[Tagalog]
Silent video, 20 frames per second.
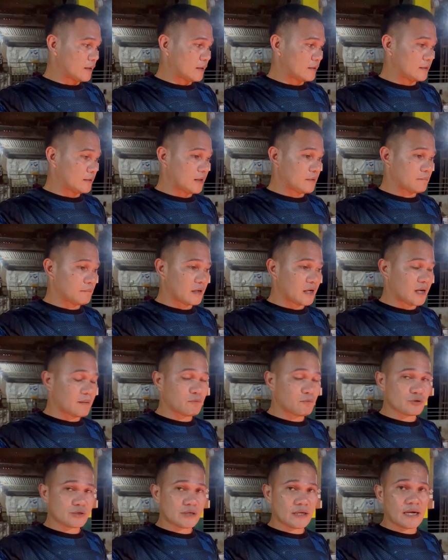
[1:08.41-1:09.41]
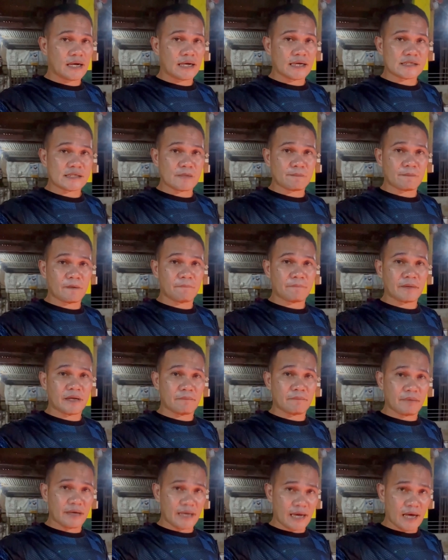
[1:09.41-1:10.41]
And then magamot sila kasi pag
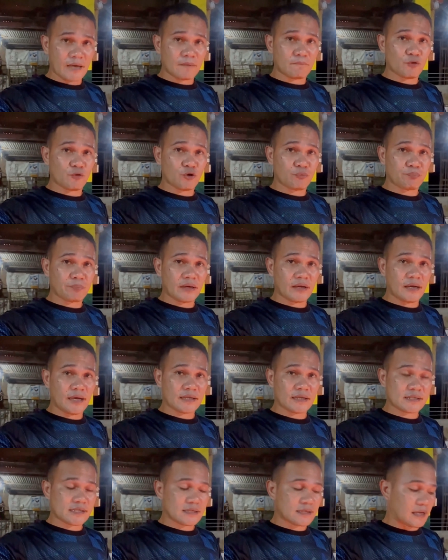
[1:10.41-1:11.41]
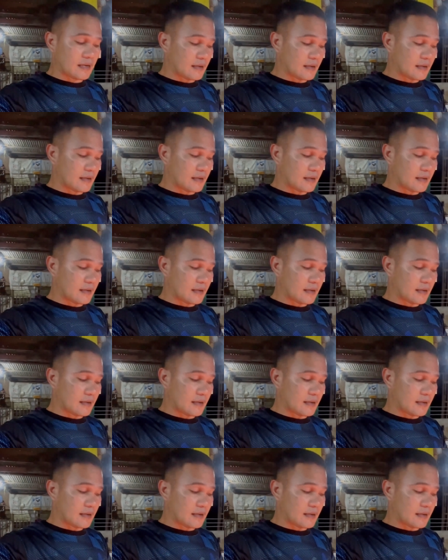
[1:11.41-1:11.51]
pinabayaan mo yung piglets